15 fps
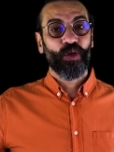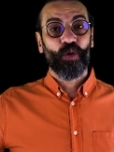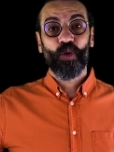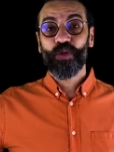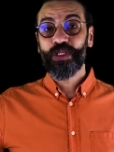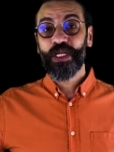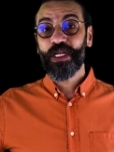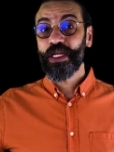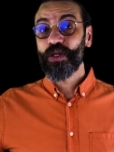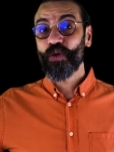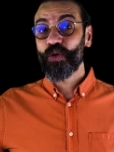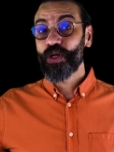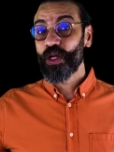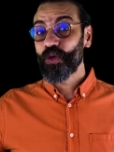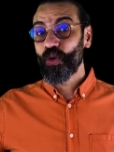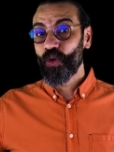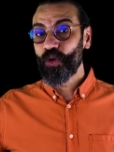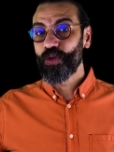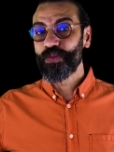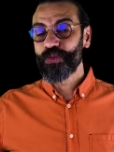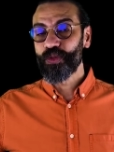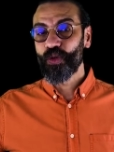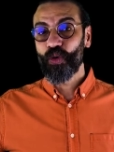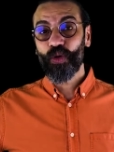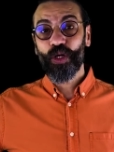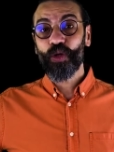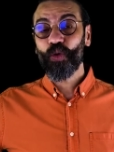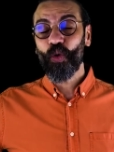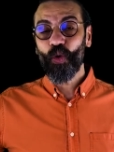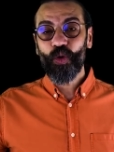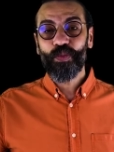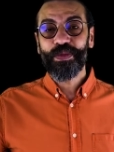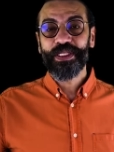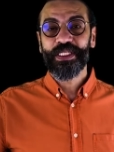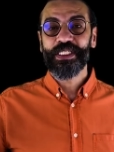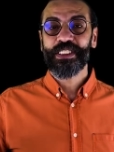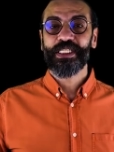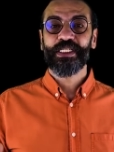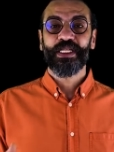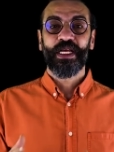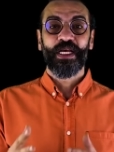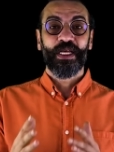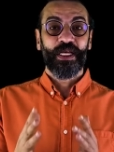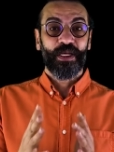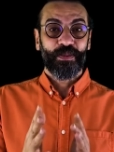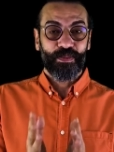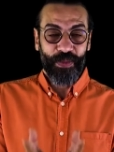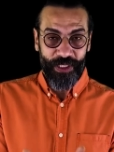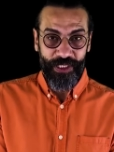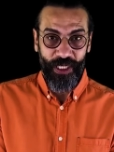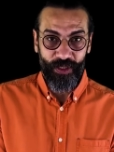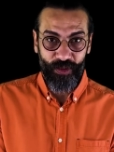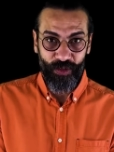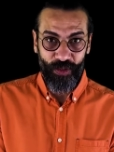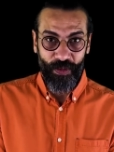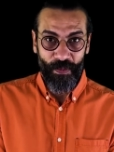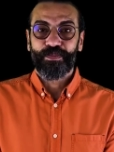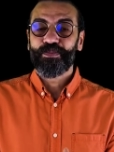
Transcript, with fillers: O denilene oralı olmuyor. Oralı olmadığı için başarıyor.